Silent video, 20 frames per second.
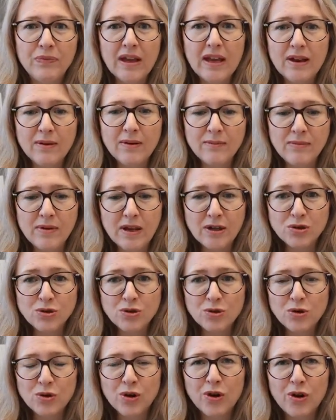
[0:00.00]
Bien sûr,
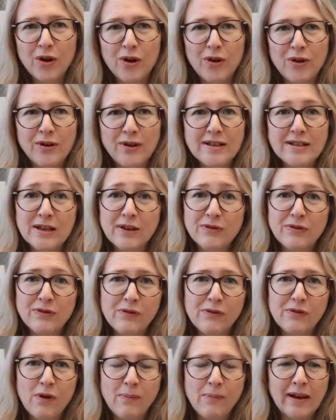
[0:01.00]
euh, les enfants vont
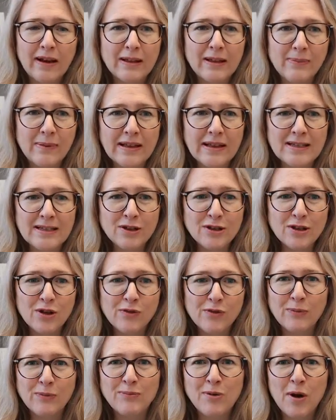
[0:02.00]
apprendre à partir de
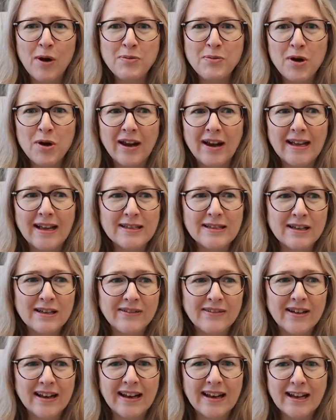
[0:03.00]
votre propre relation
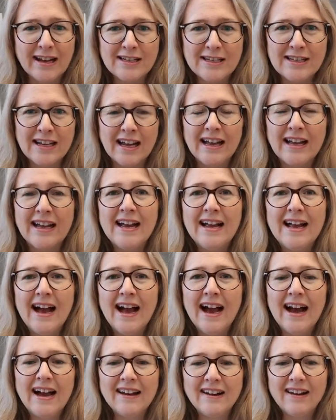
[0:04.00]
avec l'argent.
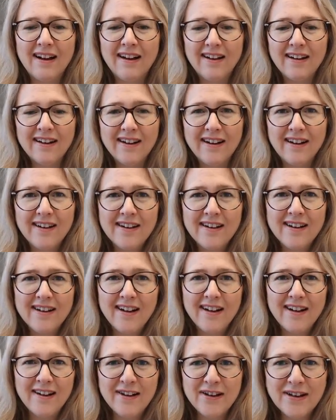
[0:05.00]
Alors, euh,
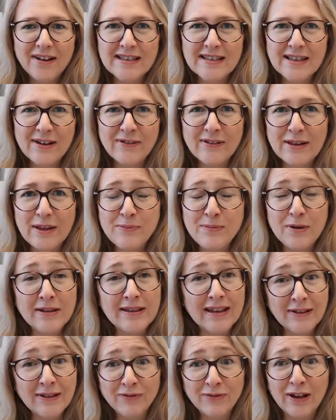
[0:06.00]
euh, ça va être
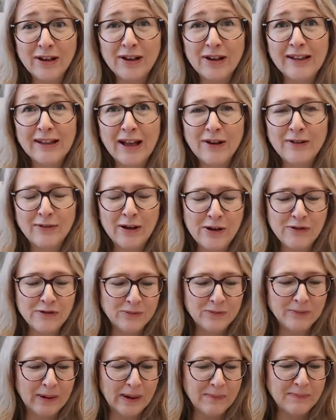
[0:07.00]
important de faire le travail
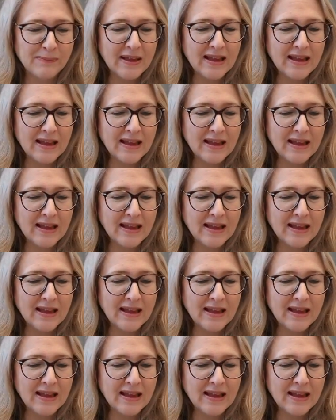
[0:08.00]
vous-même.